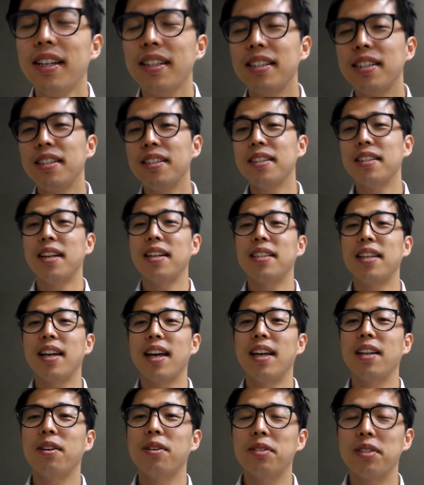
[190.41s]
신재생
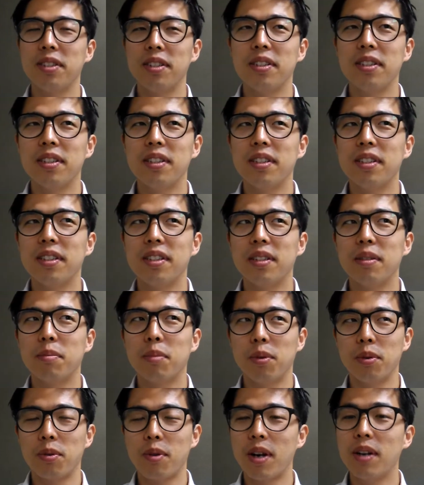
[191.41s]
에너지
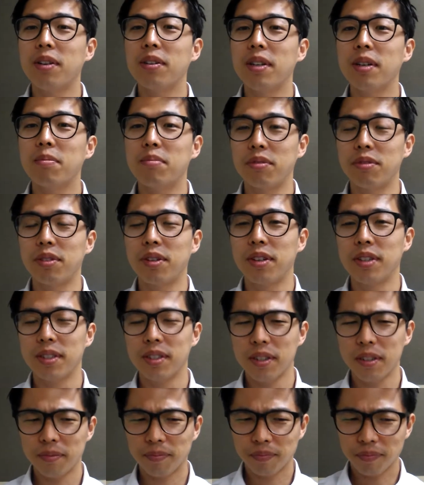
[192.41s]
뭐 관련된
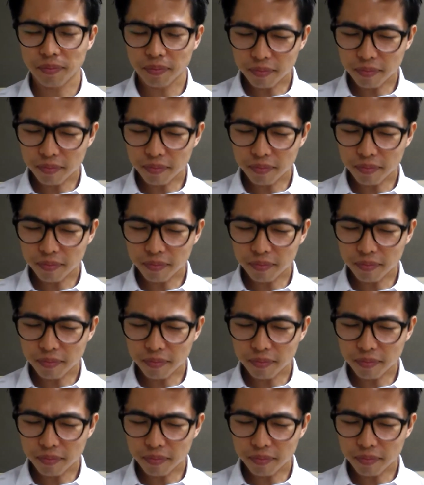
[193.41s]
부서에서